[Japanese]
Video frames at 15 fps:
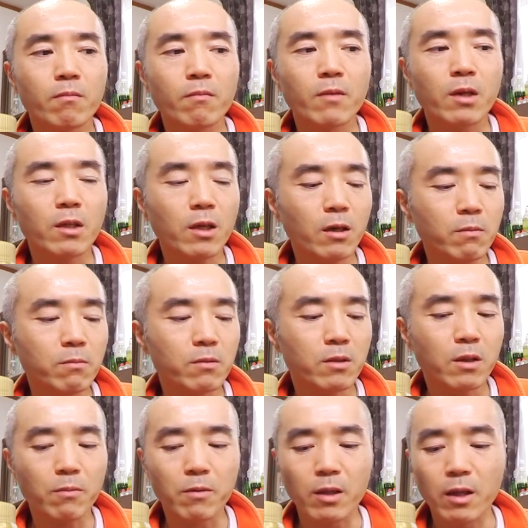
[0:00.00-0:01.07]
まあ、多分
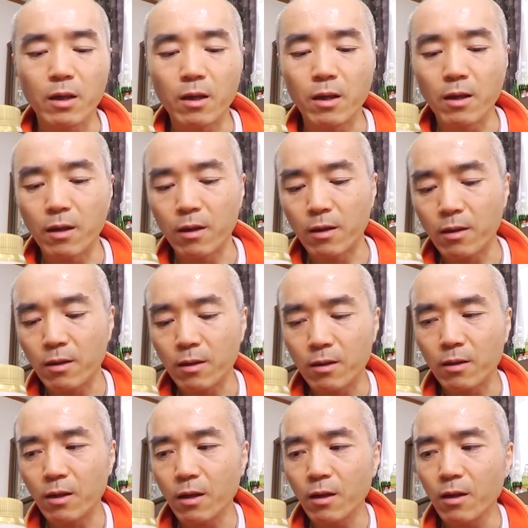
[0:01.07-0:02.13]
でもね、
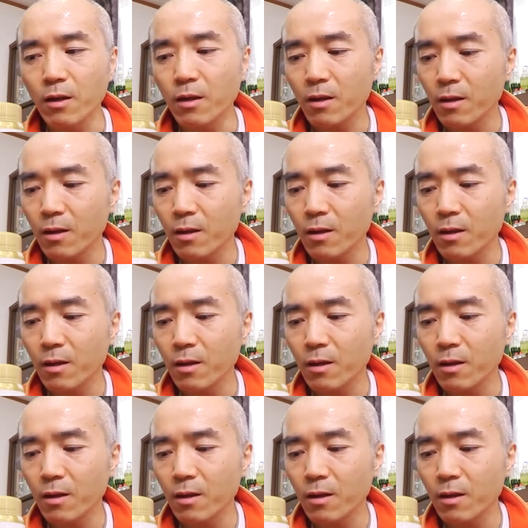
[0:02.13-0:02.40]
で、